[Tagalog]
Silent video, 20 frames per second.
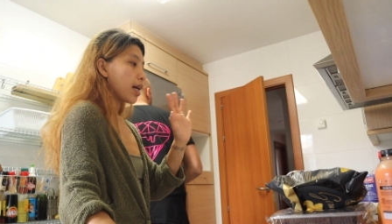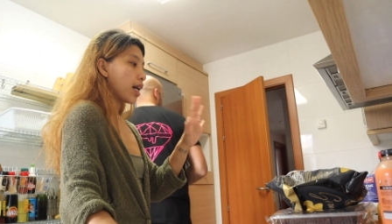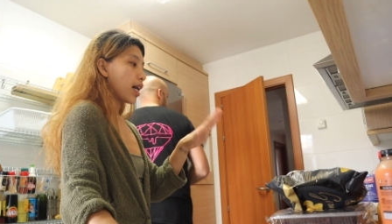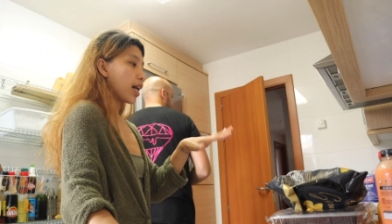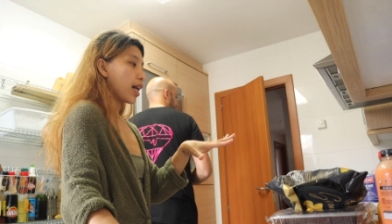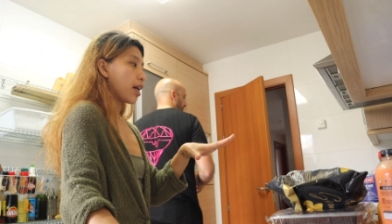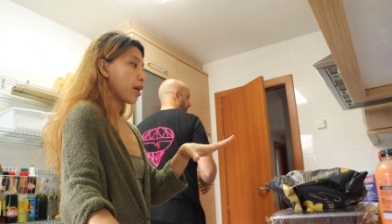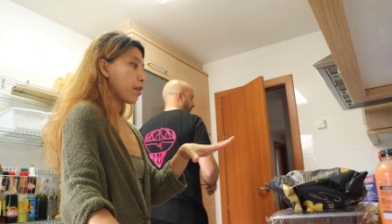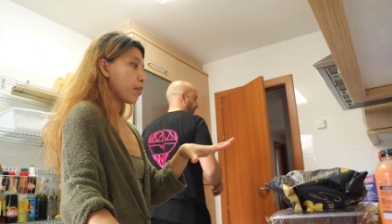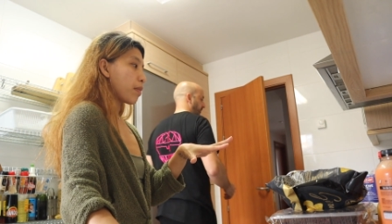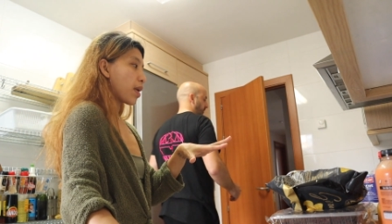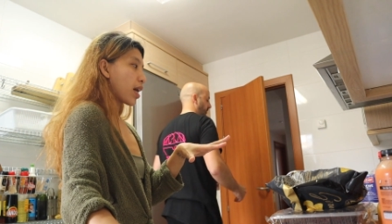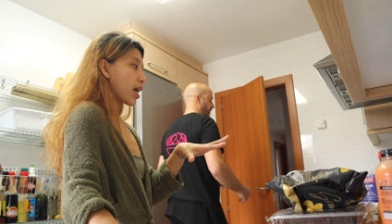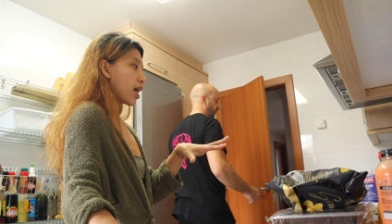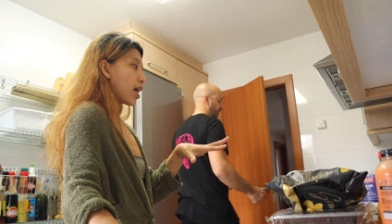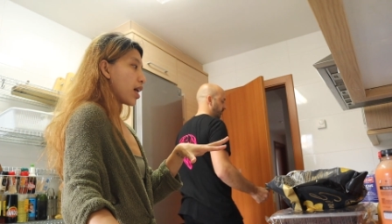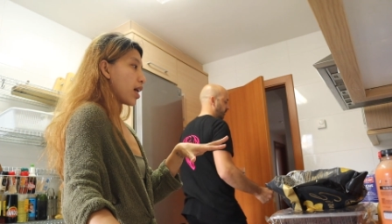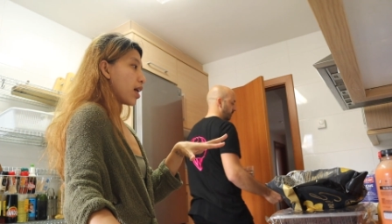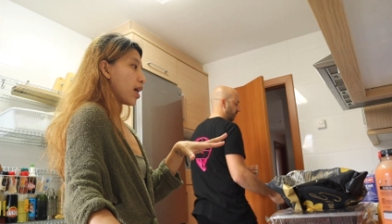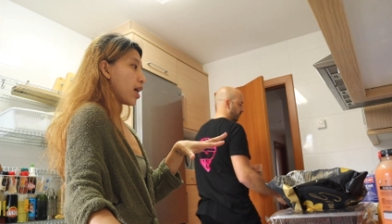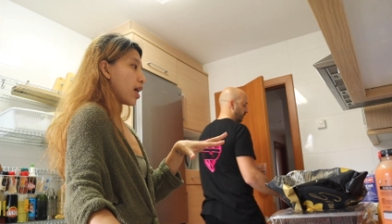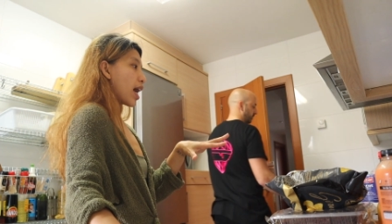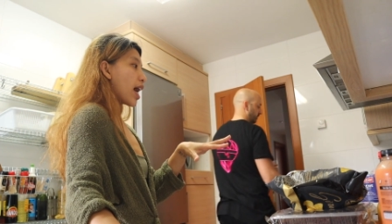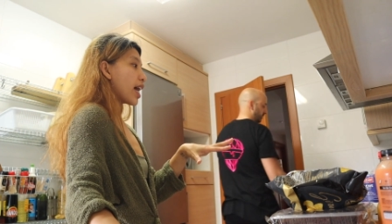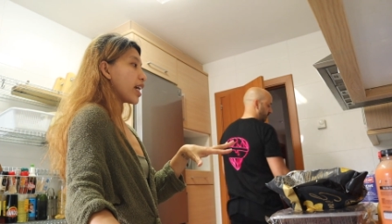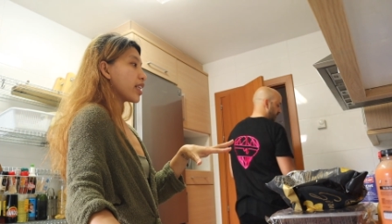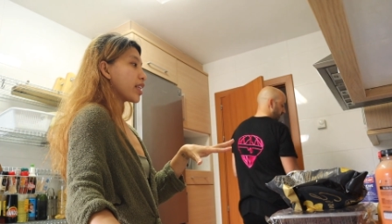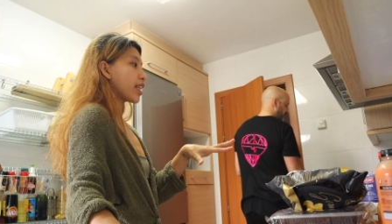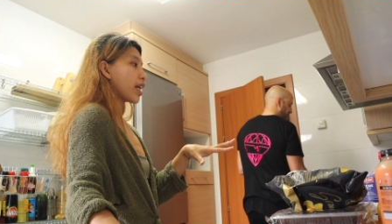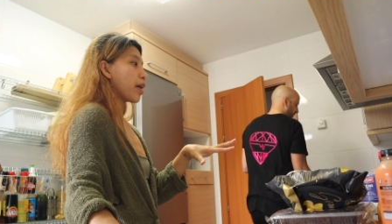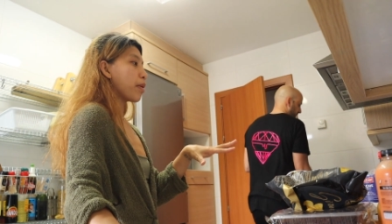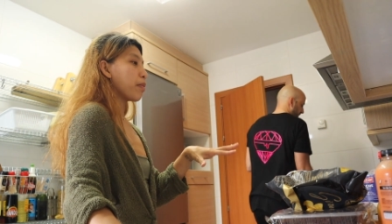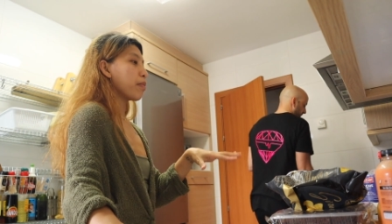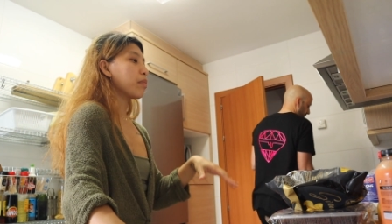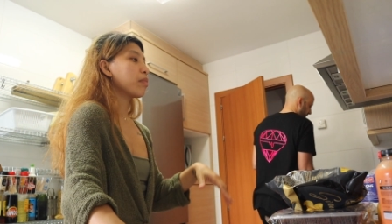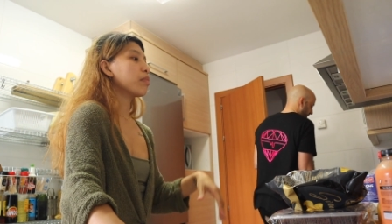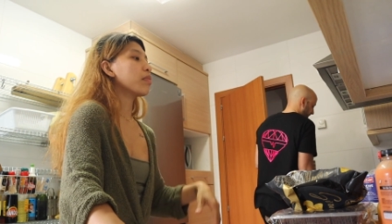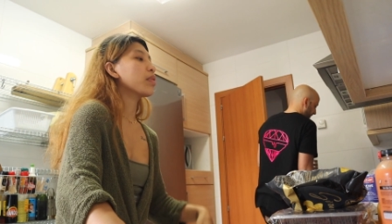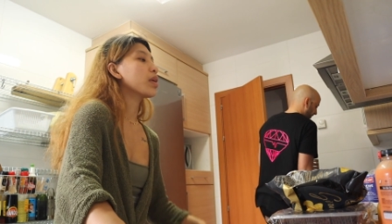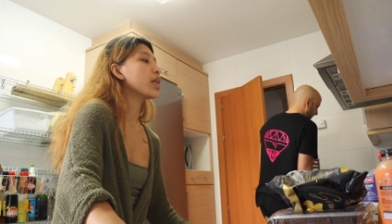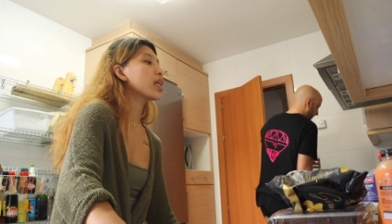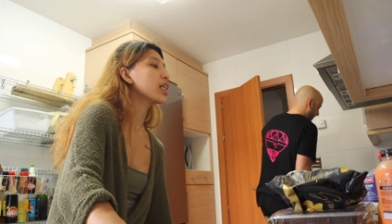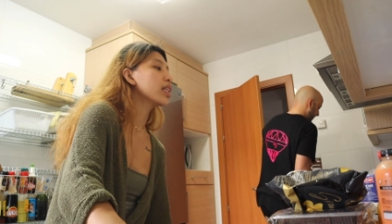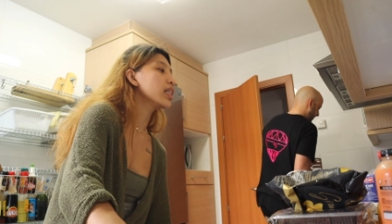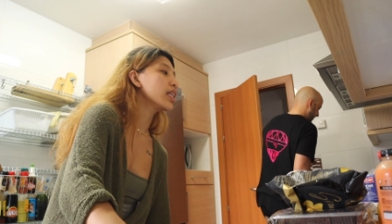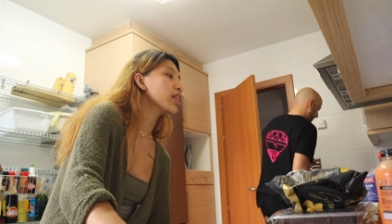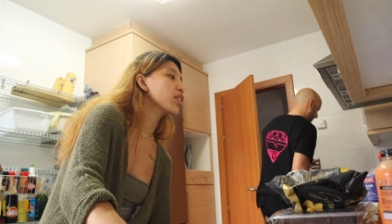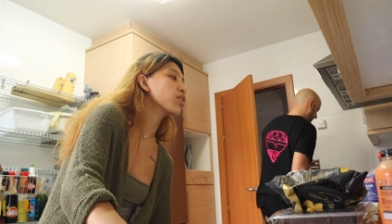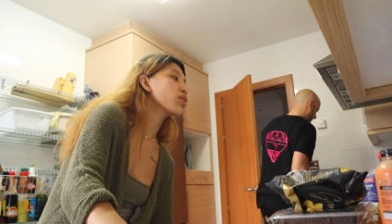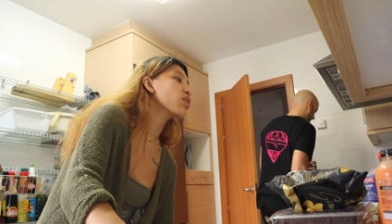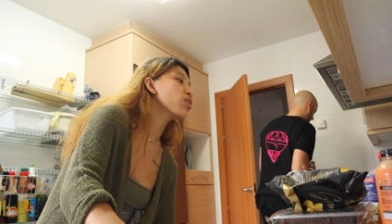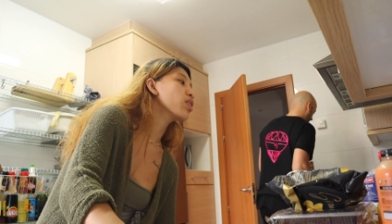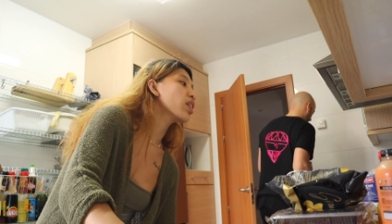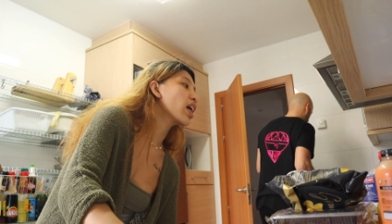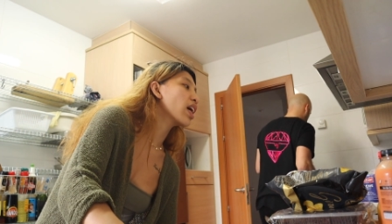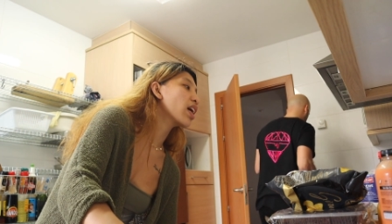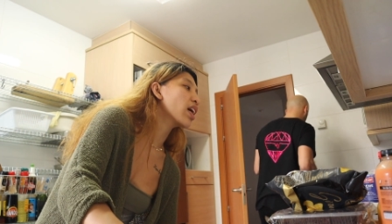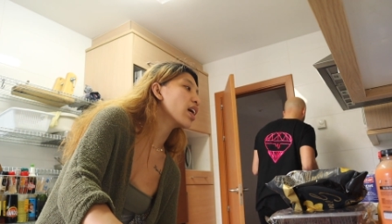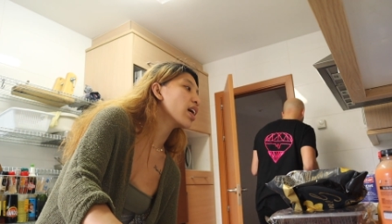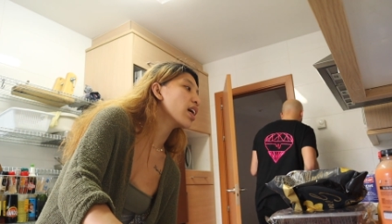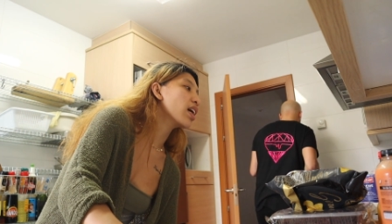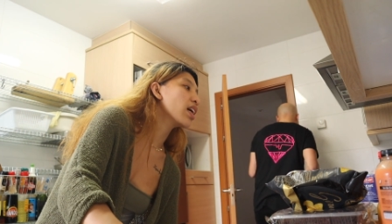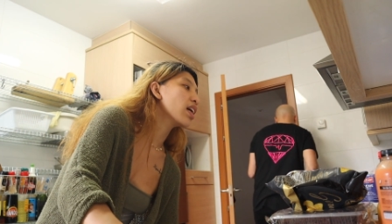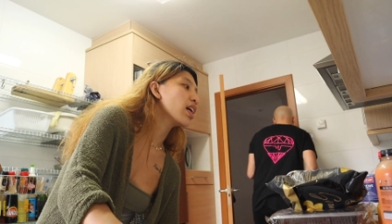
uh, mga item dito na